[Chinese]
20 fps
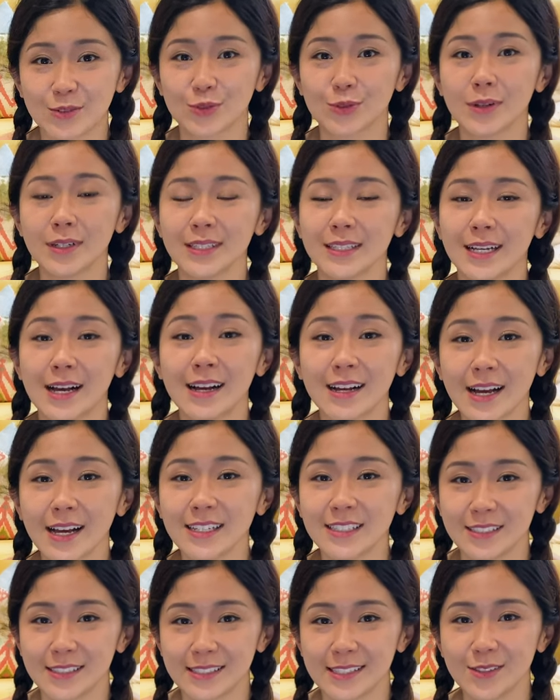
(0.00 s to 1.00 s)
如果你刚刚
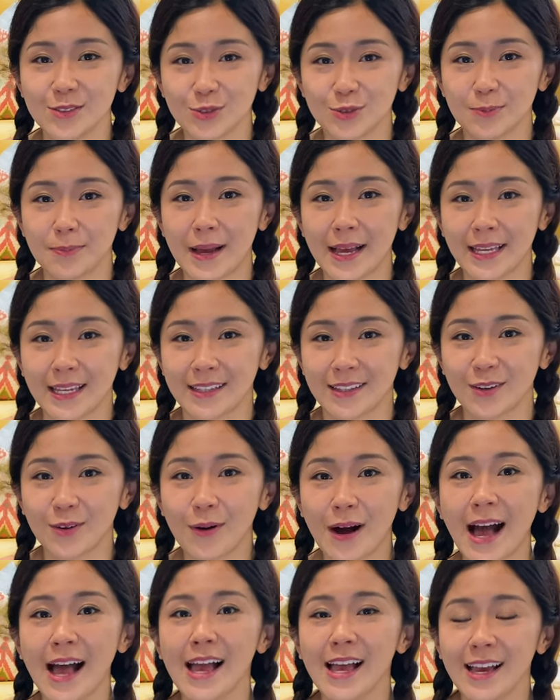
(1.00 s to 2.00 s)
开始接触攀岩的
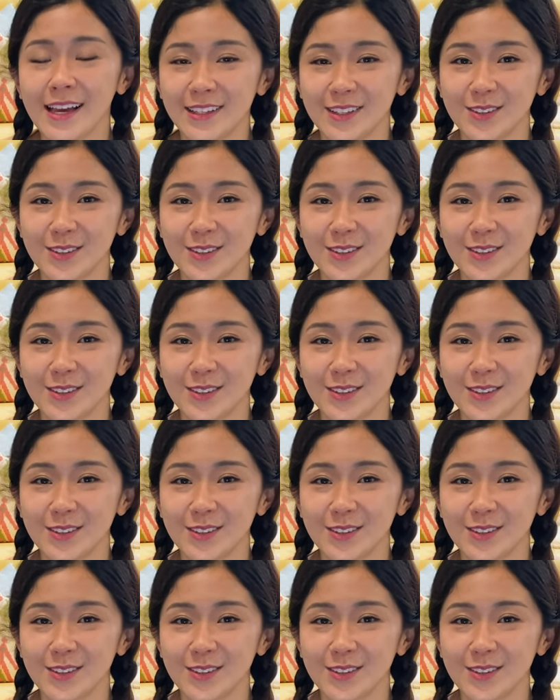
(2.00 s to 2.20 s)
话，